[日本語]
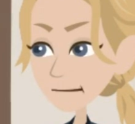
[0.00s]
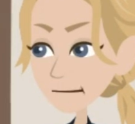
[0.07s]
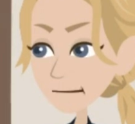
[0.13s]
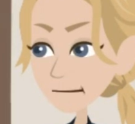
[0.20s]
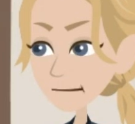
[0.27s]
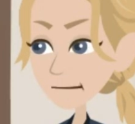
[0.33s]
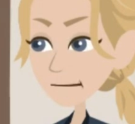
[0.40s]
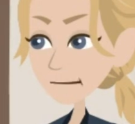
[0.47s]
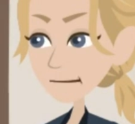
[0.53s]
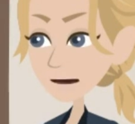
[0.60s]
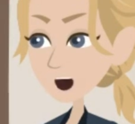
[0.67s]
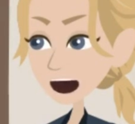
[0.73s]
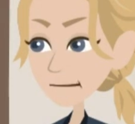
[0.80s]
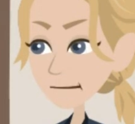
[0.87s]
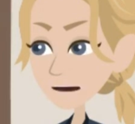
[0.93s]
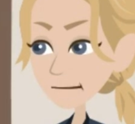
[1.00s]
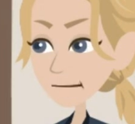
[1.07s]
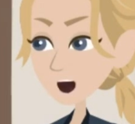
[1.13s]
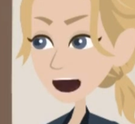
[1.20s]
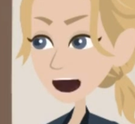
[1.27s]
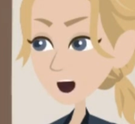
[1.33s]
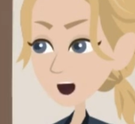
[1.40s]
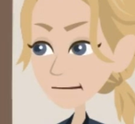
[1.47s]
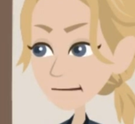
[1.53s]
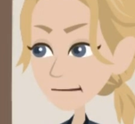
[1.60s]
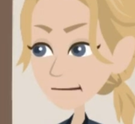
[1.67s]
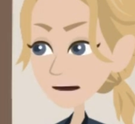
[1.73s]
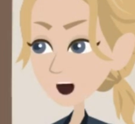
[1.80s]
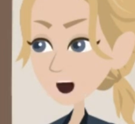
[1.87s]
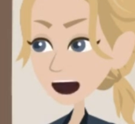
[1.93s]
月額2万円近く
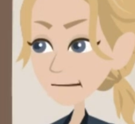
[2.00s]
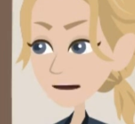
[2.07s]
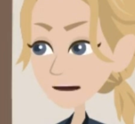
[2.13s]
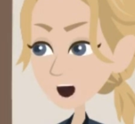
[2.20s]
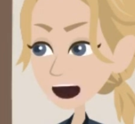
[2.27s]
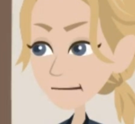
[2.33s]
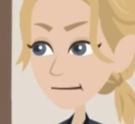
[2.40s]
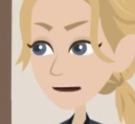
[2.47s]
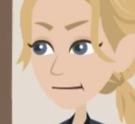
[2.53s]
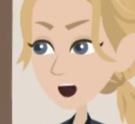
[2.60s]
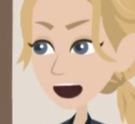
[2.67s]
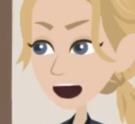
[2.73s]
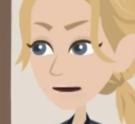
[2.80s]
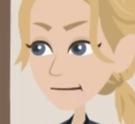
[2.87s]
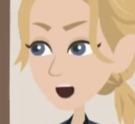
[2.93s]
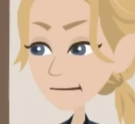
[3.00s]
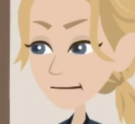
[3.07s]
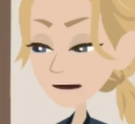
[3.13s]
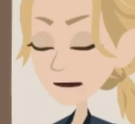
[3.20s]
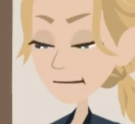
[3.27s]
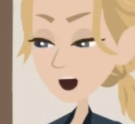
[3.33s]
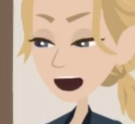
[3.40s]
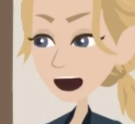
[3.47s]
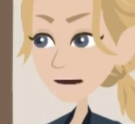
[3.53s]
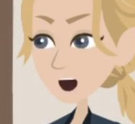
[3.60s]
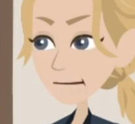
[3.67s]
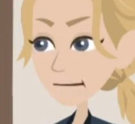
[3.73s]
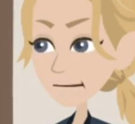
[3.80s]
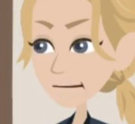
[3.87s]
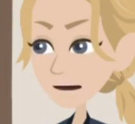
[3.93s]
払っていた通信費は、女
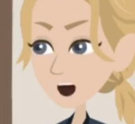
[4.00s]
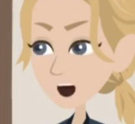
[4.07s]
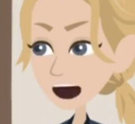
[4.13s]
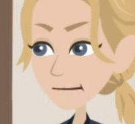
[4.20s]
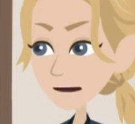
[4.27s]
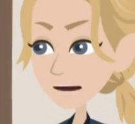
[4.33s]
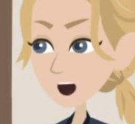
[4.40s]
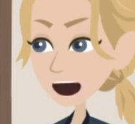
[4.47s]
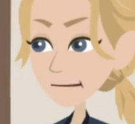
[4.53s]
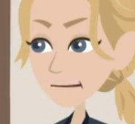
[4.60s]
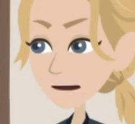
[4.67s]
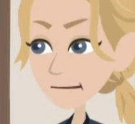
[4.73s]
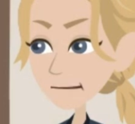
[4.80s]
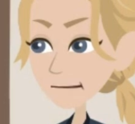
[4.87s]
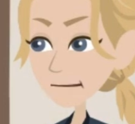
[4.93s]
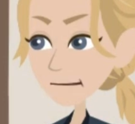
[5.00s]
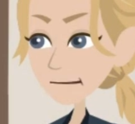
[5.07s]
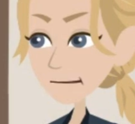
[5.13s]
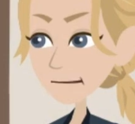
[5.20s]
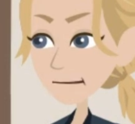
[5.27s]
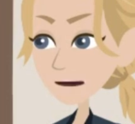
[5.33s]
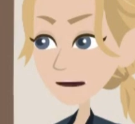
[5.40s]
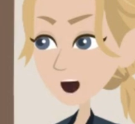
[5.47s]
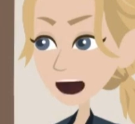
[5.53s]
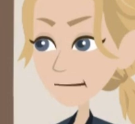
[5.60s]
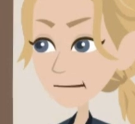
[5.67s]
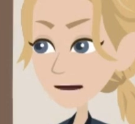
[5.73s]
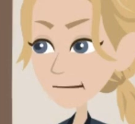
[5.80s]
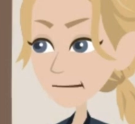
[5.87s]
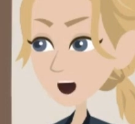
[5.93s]
房と合わせておよそ
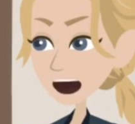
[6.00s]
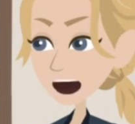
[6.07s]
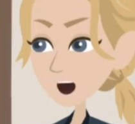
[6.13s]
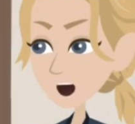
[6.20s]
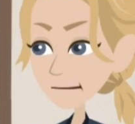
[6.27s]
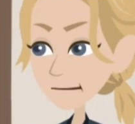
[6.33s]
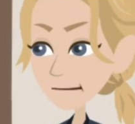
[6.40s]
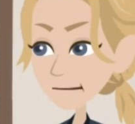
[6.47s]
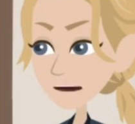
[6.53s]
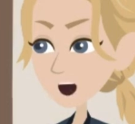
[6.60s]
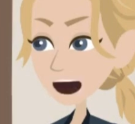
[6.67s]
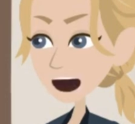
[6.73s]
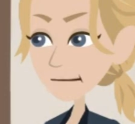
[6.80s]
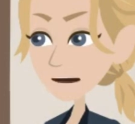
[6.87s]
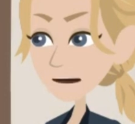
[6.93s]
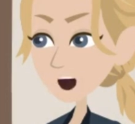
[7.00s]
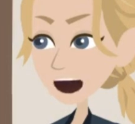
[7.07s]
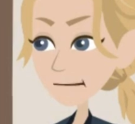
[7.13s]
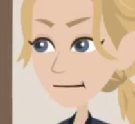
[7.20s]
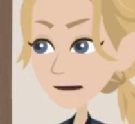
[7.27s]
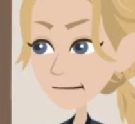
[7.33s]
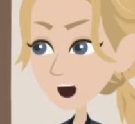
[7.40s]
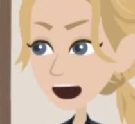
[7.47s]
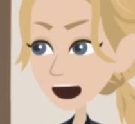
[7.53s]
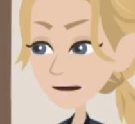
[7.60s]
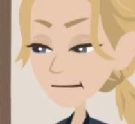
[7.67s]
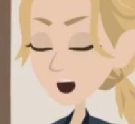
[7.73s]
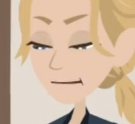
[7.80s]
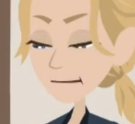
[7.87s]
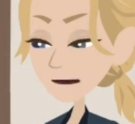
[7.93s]
6000円に減りました。
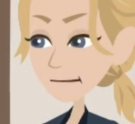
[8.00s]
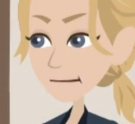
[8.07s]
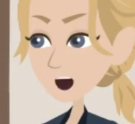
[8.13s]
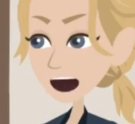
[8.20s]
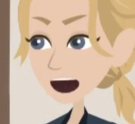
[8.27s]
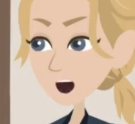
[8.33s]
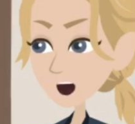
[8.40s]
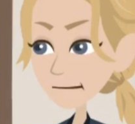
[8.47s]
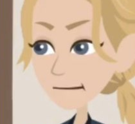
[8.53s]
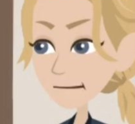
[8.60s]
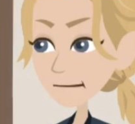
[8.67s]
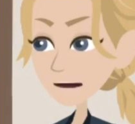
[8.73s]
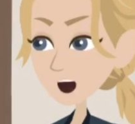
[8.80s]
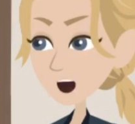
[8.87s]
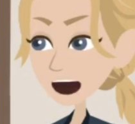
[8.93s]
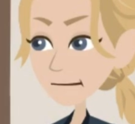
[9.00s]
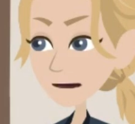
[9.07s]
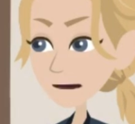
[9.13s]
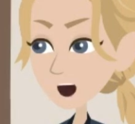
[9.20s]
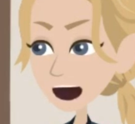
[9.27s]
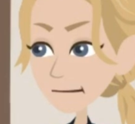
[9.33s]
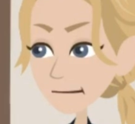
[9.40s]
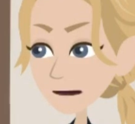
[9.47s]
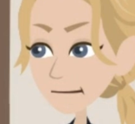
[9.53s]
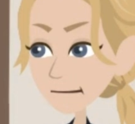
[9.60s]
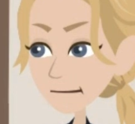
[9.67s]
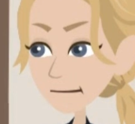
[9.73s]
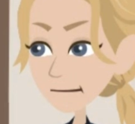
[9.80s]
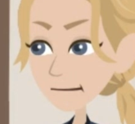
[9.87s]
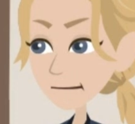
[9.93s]
スマホ内蔵のデザリング機能を
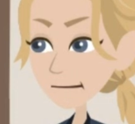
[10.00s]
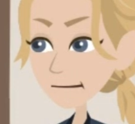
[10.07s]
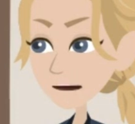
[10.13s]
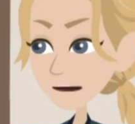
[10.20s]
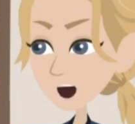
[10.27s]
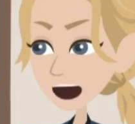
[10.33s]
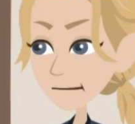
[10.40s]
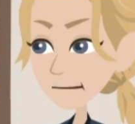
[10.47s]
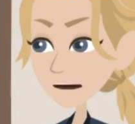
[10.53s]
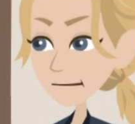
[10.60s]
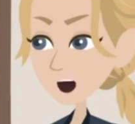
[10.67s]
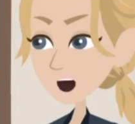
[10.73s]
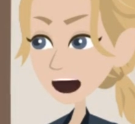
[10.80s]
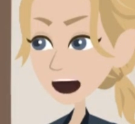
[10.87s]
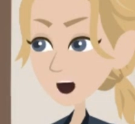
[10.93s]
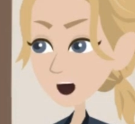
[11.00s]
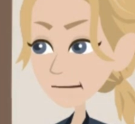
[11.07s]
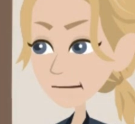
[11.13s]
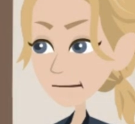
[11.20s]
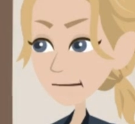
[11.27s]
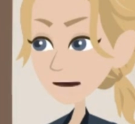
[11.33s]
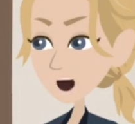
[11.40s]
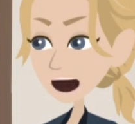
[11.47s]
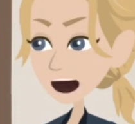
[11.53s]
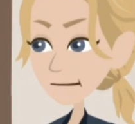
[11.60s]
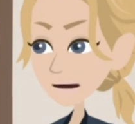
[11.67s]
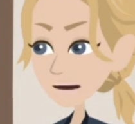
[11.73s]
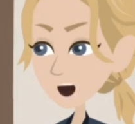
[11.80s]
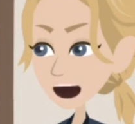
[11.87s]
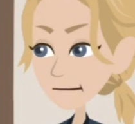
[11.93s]
使えば、家で変わらず
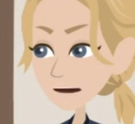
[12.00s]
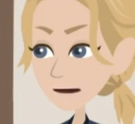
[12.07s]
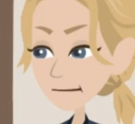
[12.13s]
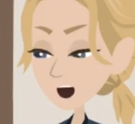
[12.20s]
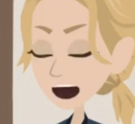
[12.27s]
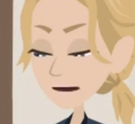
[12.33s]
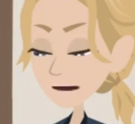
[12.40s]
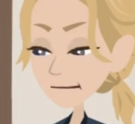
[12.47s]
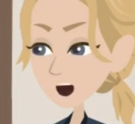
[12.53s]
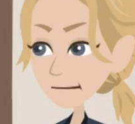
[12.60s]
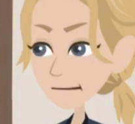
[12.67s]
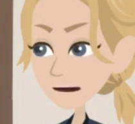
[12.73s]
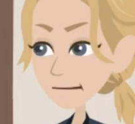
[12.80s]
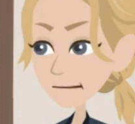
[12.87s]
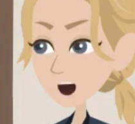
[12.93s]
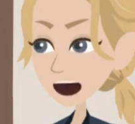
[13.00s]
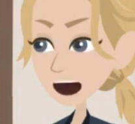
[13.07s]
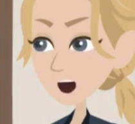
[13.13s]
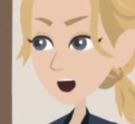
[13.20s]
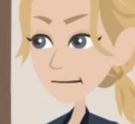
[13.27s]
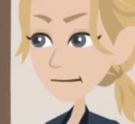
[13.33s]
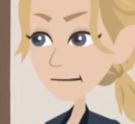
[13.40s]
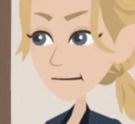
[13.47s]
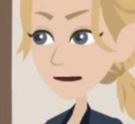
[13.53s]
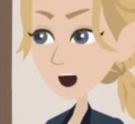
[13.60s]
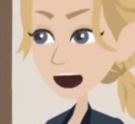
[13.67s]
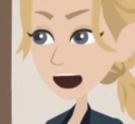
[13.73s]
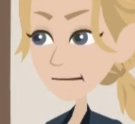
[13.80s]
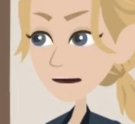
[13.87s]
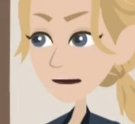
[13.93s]
パソコンを使えるし、格安
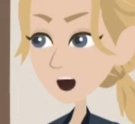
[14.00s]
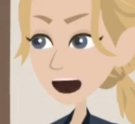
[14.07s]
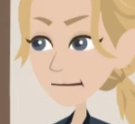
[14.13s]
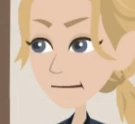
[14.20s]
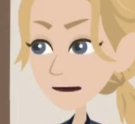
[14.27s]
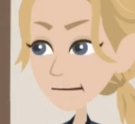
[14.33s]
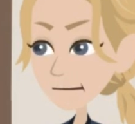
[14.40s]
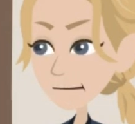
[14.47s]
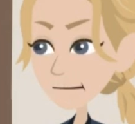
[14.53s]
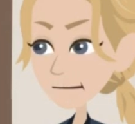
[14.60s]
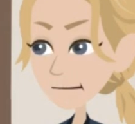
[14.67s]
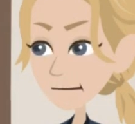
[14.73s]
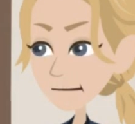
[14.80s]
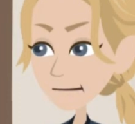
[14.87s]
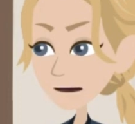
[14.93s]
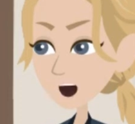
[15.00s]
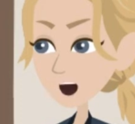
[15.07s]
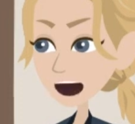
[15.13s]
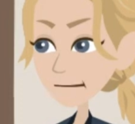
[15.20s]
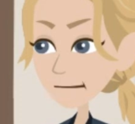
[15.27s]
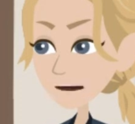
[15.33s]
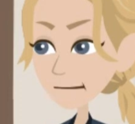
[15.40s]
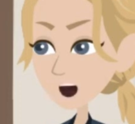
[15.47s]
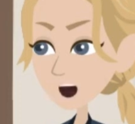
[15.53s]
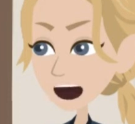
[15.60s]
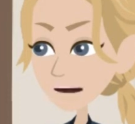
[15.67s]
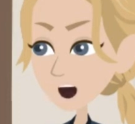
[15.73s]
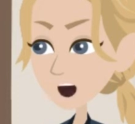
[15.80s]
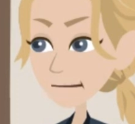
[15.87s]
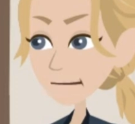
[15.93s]
スマホだけになっても生活
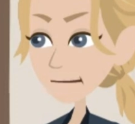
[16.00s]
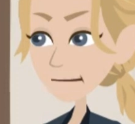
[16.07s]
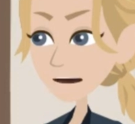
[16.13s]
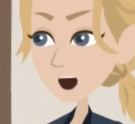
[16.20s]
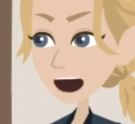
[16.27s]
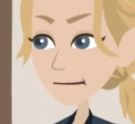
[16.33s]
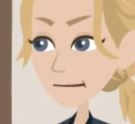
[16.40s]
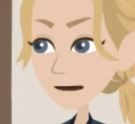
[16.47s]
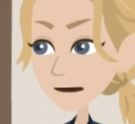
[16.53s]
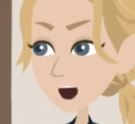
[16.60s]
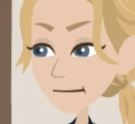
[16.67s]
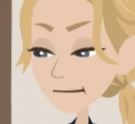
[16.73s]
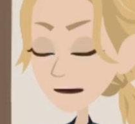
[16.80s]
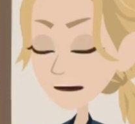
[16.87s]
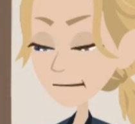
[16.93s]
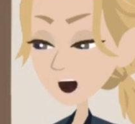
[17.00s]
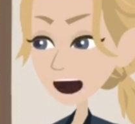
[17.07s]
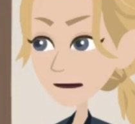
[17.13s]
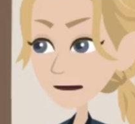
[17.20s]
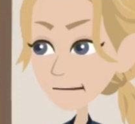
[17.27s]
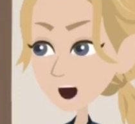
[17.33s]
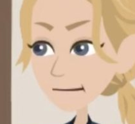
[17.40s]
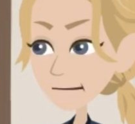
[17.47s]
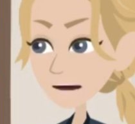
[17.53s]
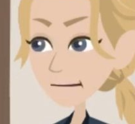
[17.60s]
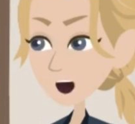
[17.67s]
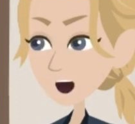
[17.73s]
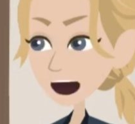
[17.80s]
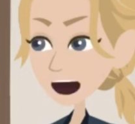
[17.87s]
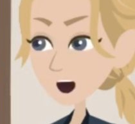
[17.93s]
に何の不便もありません。
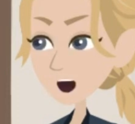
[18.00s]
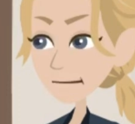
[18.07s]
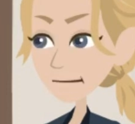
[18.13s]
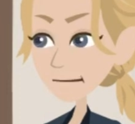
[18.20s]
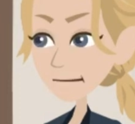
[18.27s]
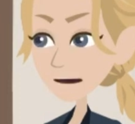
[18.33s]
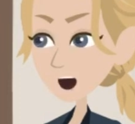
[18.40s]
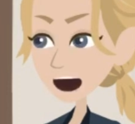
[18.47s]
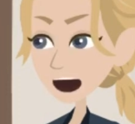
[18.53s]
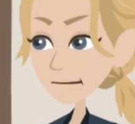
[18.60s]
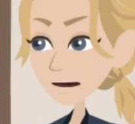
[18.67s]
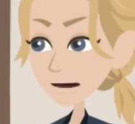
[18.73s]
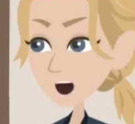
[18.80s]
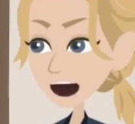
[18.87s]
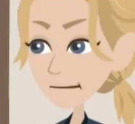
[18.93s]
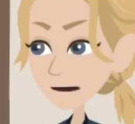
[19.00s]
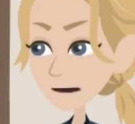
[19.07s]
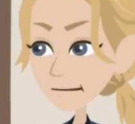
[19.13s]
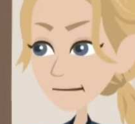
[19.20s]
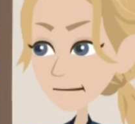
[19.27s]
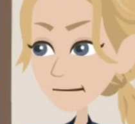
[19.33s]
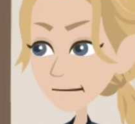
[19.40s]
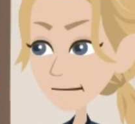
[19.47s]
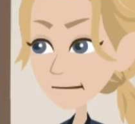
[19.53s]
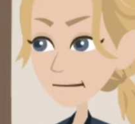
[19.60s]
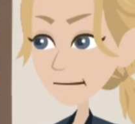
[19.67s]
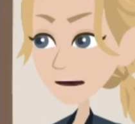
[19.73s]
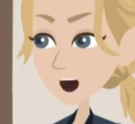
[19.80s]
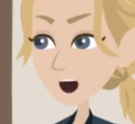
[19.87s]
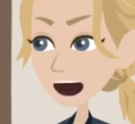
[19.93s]
妻とは随分無駄をし
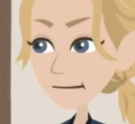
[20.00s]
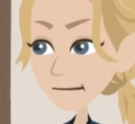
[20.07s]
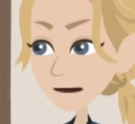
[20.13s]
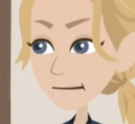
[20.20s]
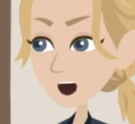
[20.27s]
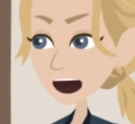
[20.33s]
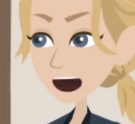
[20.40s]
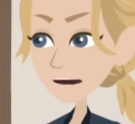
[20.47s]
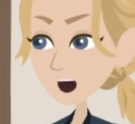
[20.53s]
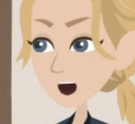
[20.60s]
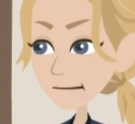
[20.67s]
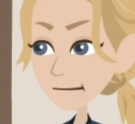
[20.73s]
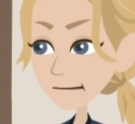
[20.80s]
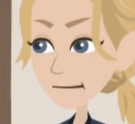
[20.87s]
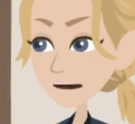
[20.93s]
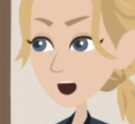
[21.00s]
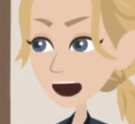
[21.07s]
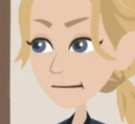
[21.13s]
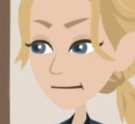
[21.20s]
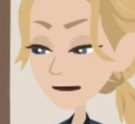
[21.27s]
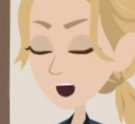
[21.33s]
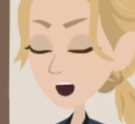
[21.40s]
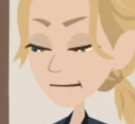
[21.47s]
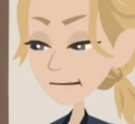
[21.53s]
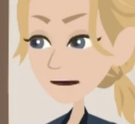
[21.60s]
ていたんだねと笑い合っていて、